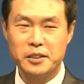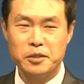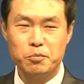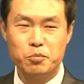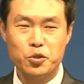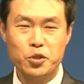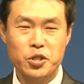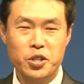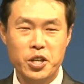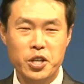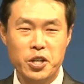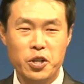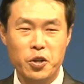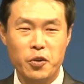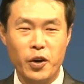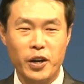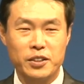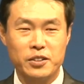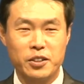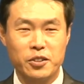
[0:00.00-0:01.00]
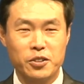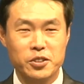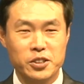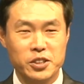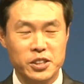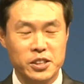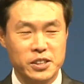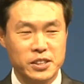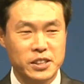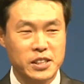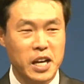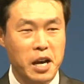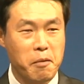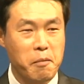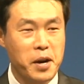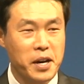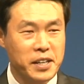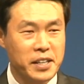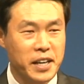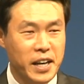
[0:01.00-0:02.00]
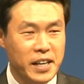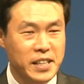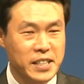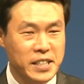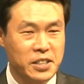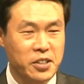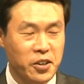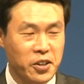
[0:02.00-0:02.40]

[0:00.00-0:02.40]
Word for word: 물길로 왔던 그 사마리아의